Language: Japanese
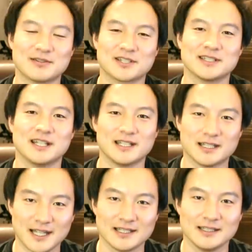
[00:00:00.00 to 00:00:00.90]
しんでい
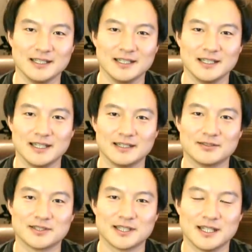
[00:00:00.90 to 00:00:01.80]
きたい、え
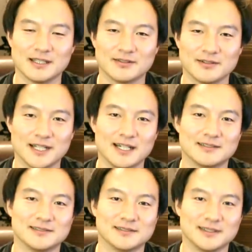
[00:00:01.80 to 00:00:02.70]
そしてそれを長
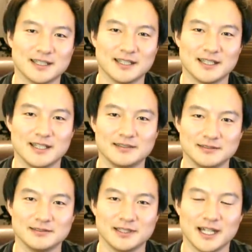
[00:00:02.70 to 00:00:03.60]
く続けてい
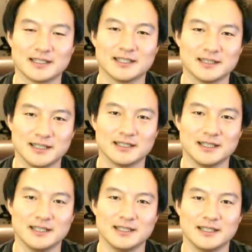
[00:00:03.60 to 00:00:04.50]
くにあたって
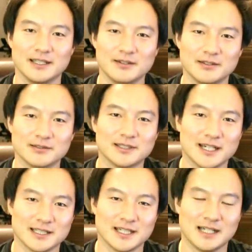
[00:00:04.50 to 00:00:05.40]
いろいろと
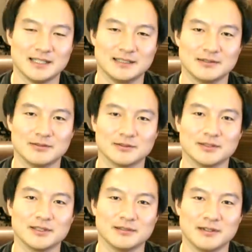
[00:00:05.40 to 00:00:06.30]
大事なことっ
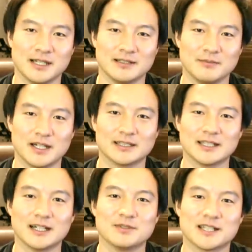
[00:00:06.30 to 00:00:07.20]
ていうのは、まあ、
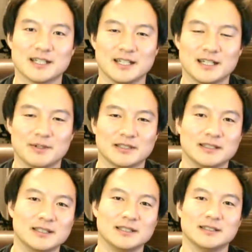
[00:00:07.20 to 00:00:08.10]
ただがむしゃらにやればっ
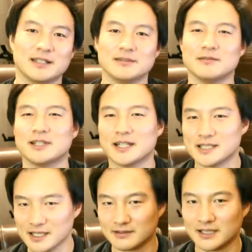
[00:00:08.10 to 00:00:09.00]
ていうだけ
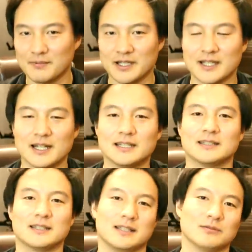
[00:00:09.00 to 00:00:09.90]
じゃなくてやっぱり怪我
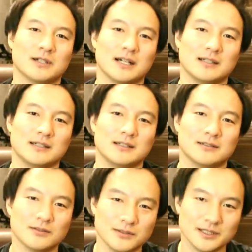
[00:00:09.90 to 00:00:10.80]
だったりだとか
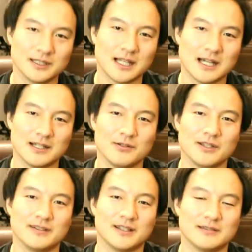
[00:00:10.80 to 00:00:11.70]
そういった予
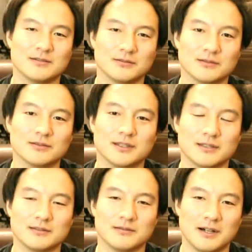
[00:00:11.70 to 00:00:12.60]
期せぬことっ
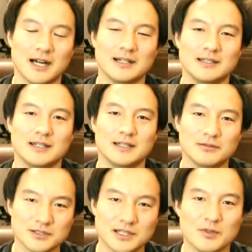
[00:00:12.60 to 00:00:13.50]
ていうのは、え
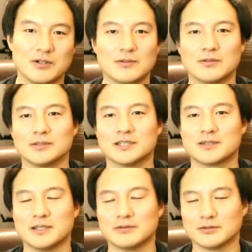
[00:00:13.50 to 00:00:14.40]
どうしても起こって
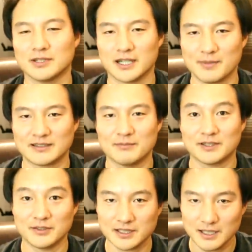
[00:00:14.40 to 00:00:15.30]
しまうことがあります、
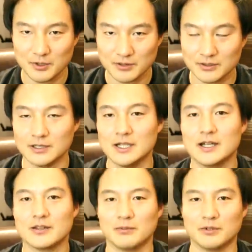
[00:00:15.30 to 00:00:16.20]
まあ、そういったものを
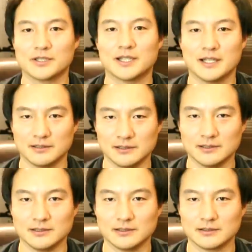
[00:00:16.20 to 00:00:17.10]
予防してい
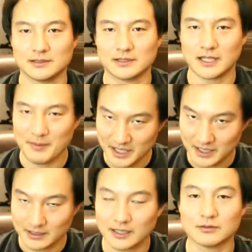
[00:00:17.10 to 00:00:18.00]
くため
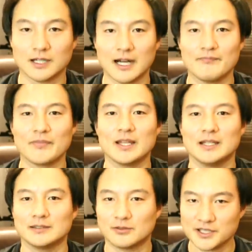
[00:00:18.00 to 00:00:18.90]
にだとか
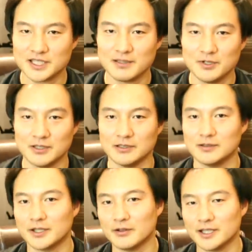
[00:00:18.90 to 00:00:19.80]
少しでも
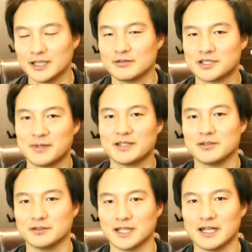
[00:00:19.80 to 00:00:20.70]
より楽しめる
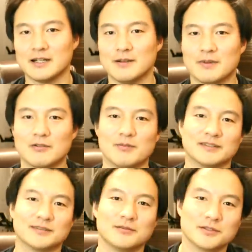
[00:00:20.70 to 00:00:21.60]
ような
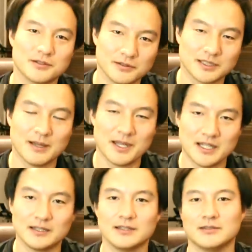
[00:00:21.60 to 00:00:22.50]
パフォーマンス向上のため
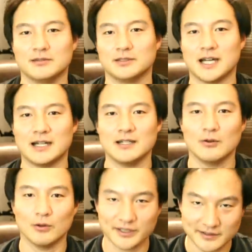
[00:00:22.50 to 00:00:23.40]
にというような
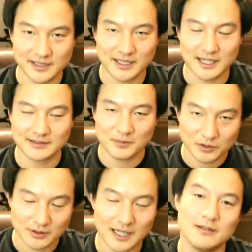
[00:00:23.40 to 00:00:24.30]
お手伝いが
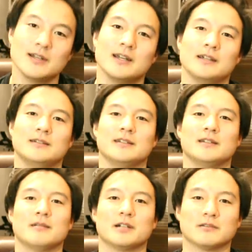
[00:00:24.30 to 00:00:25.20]
サポートがで
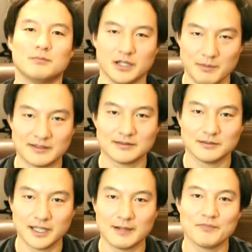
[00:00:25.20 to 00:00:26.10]
きればと思います
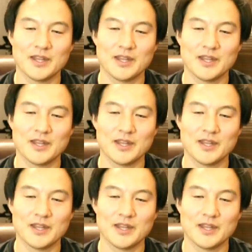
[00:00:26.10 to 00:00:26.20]
ので